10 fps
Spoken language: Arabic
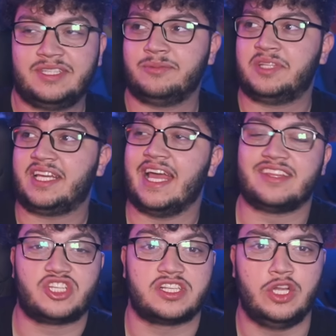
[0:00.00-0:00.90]
بتحكي هذا
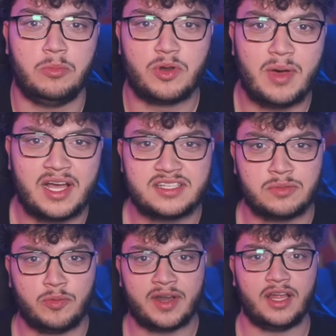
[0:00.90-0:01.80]
الشخص اللي عمره ما
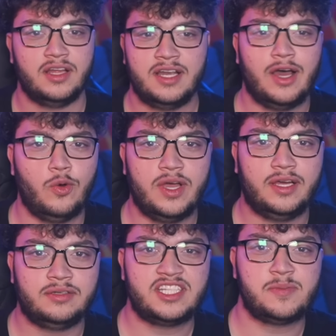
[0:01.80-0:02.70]
خسر مباراه لا
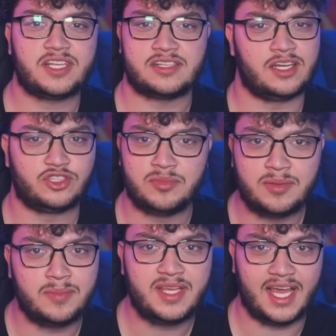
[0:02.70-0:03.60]
هو نسبه خسارته